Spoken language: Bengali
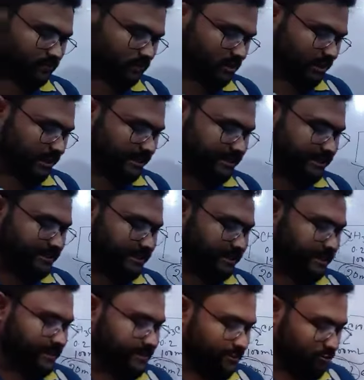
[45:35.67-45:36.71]
তো একটা
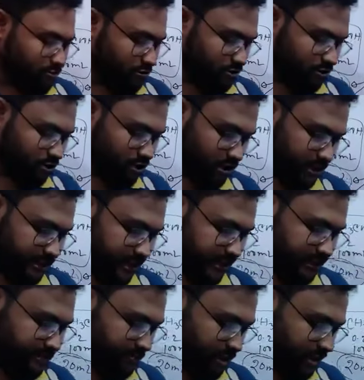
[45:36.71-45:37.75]
এক্সট্রা ক্লাসে গুণগত রসায়নটা
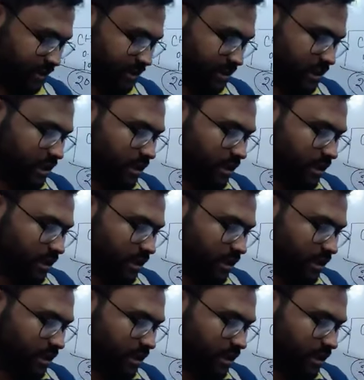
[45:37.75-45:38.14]
দেখাই দিব না